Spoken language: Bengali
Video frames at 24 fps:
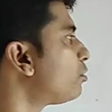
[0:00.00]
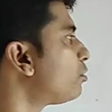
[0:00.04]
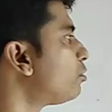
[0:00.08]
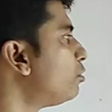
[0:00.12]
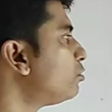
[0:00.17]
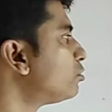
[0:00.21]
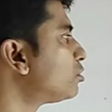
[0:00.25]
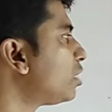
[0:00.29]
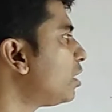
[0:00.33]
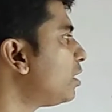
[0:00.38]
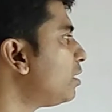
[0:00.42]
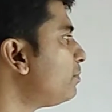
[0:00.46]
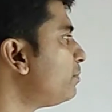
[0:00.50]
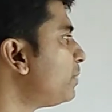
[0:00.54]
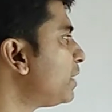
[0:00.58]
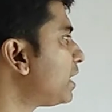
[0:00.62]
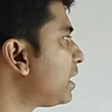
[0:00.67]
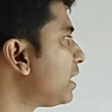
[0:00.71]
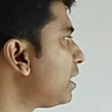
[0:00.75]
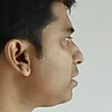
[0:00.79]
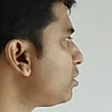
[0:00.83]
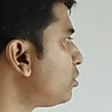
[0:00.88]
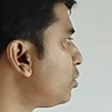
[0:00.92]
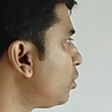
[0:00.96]
কৌশল
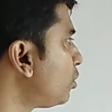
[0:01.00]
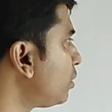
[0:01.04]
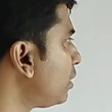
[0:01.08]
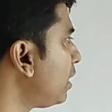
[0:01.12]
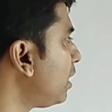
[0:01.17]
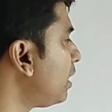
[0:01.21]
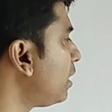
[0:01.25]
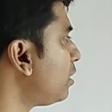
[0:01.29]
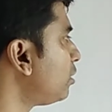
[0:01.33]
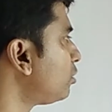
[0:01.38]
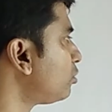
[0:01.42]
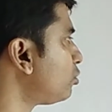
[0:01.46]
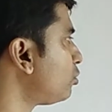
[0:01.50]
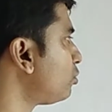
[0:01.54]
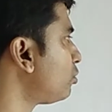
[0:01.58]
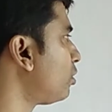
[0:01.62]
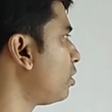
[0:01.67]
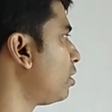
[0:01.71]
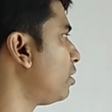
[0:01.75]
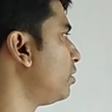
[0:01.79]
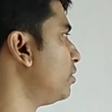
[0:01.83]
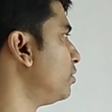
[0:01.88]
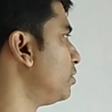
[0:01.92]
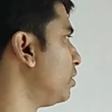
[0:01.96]
বিকাশ যোজনা শুরু
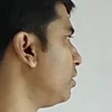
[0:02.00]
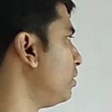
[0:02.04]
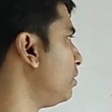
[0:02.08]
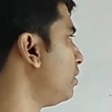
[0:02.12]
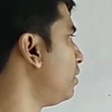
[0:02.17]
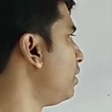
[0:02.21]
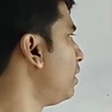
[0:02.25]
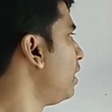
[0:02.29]
করা হয়েছিল